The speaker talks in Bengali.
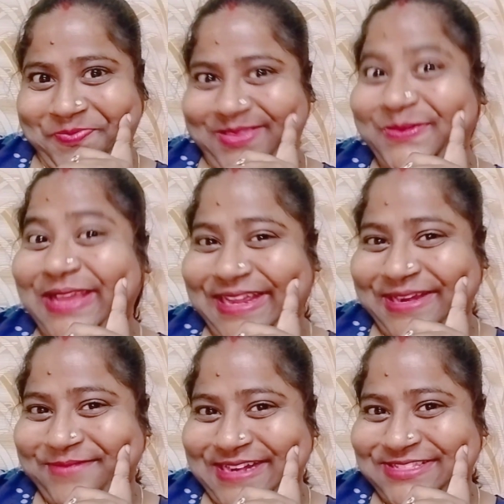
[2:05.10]
কুলেঙ্গারে
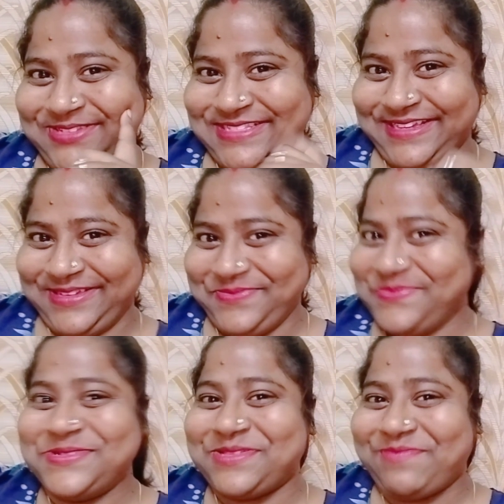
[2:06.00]
বাড়ি চলে যায়
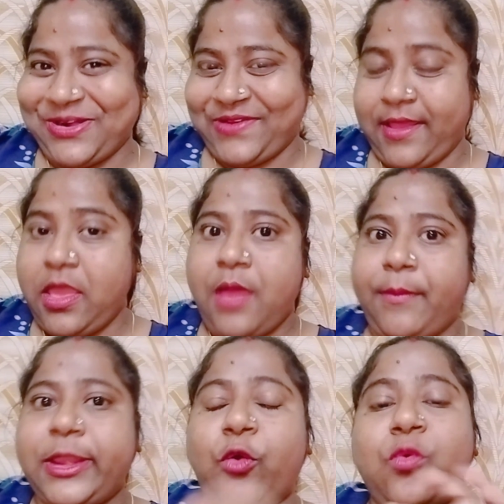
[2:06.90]
বুঝতে পারো না
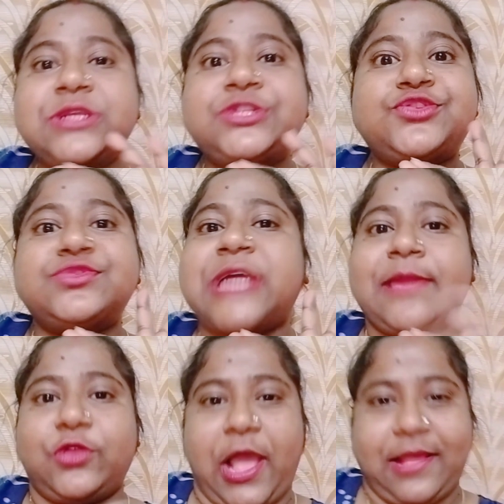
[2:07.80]
মানে ওইটুকু
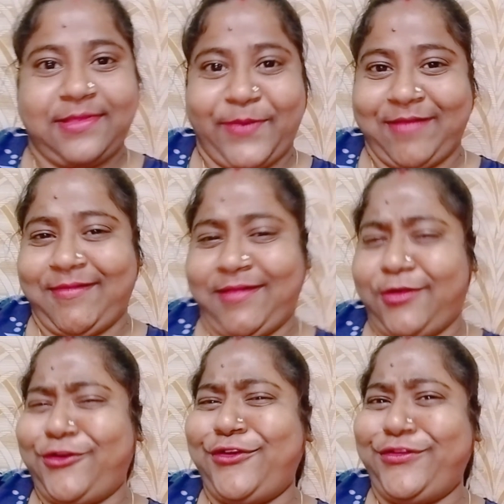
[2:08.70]
টাইমও থাকতে পারে না
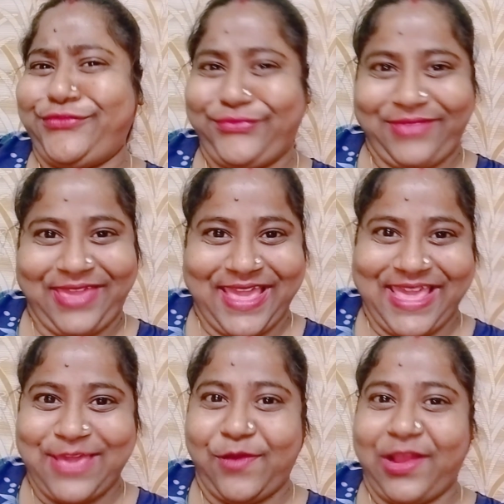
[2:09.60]
ওফ
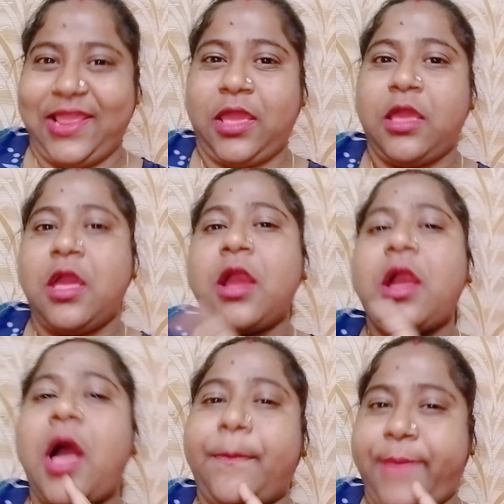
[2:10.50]
একেই বলে
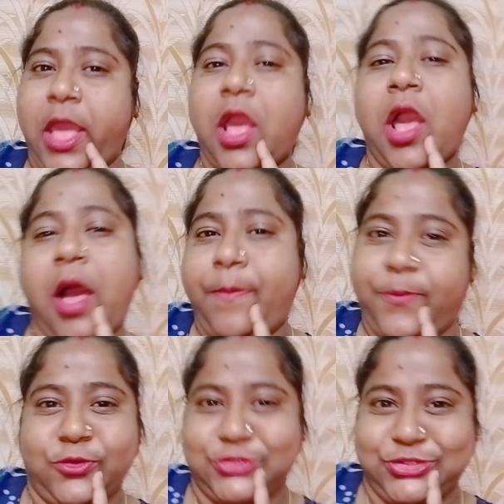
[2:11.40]
খাপে খাপ
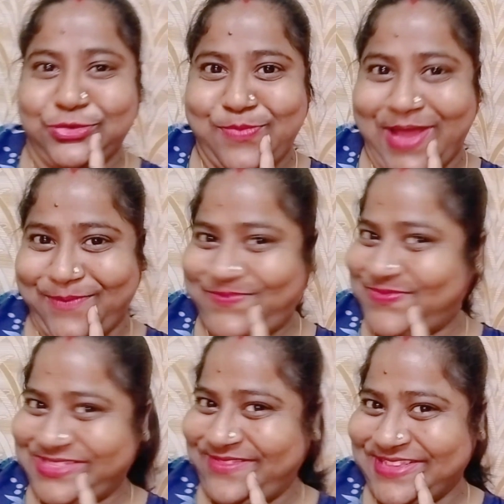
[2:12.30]
পঞ্চুর বাপ
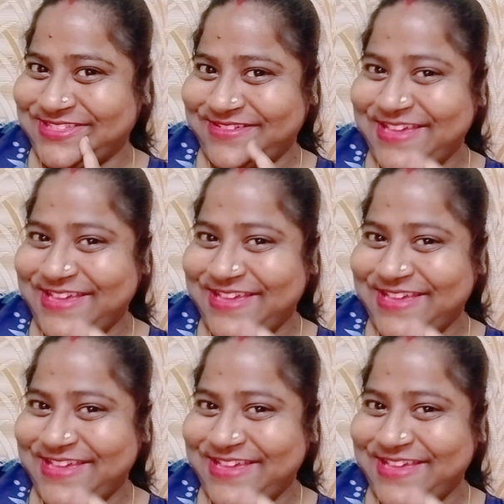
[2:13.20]
বুঝতে পেরেছ